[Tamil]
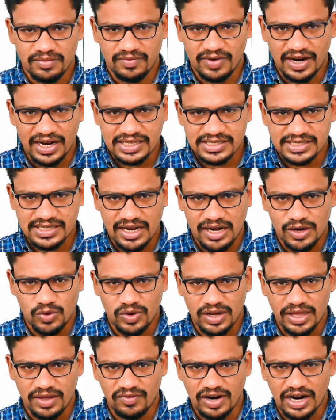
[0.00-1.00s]

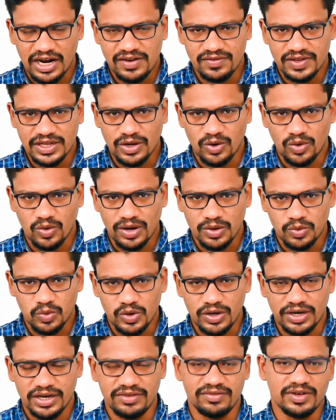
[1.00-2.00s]
வடசென்னையுடைய வாழ்வியலோட
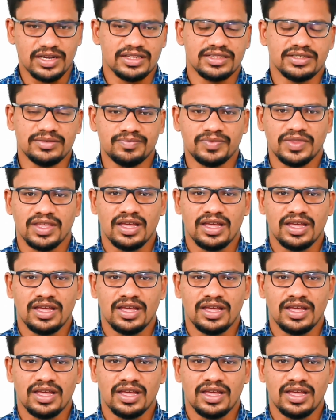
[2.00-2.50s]
ஒட்டி வருது